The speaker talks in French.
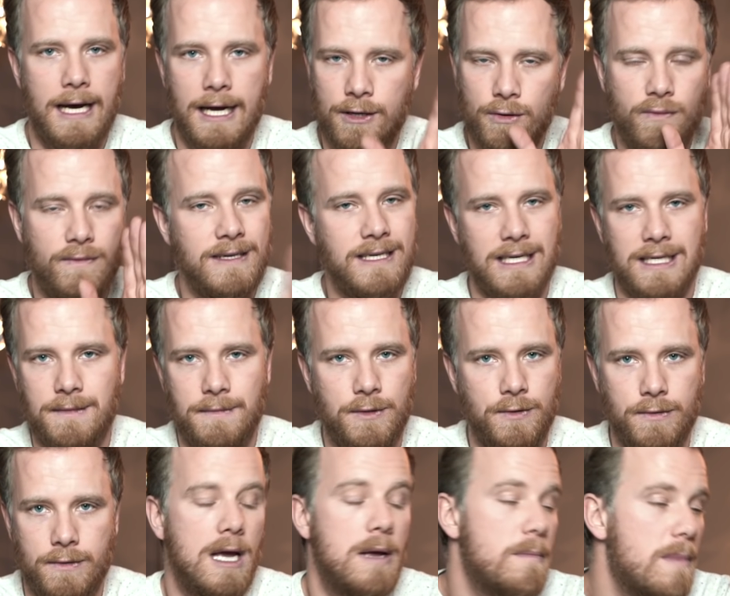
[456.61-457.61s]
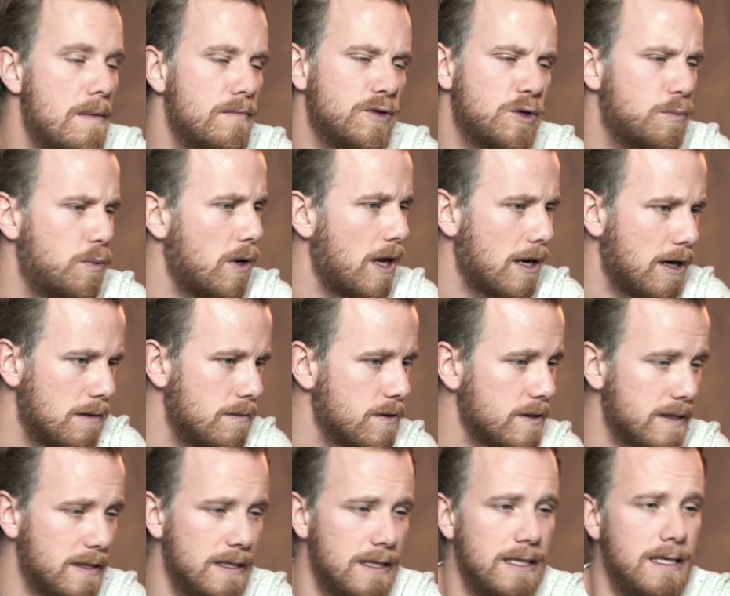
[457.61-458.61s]
à trouver 15 minutes et même tu peux la
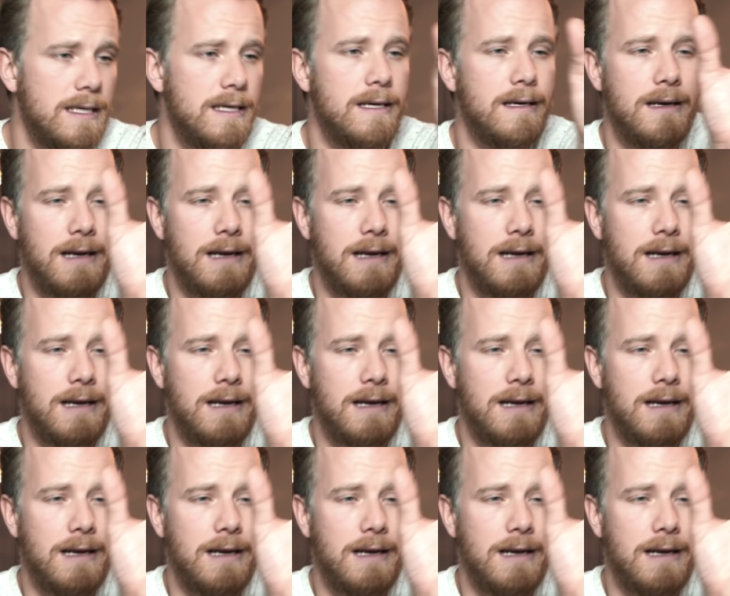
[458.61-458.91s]
commencer,